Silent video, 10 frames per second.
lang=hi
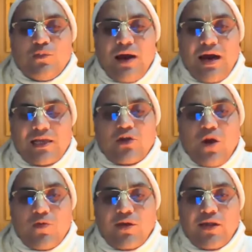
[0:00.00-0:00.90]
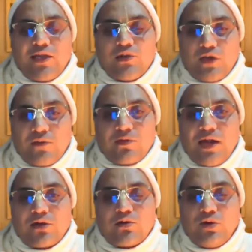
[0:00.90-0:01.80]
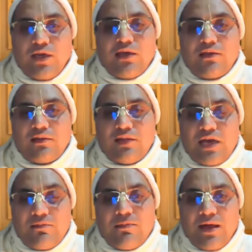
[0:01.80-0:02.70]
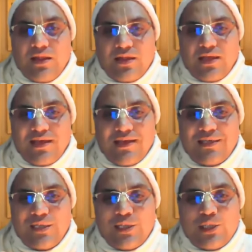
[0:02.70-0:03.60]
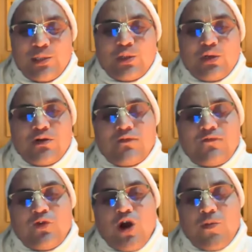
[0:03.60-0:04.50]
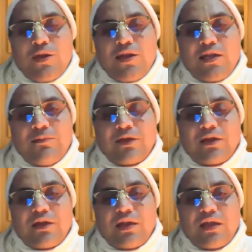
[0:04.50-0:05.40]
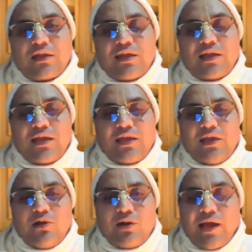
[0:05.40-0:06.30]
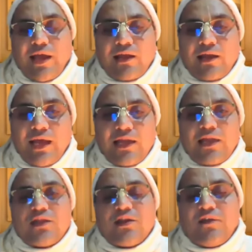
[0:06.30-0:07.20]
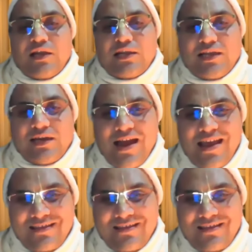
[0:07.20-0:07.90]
बाहर की कम्युनिटी है जो कर्मकांड को ही धर्म मानती है वो कम्युनिटी हमें क्रिटिसाइज करेगी कि ये लोग नए नई रीति रिवाज लेकर आए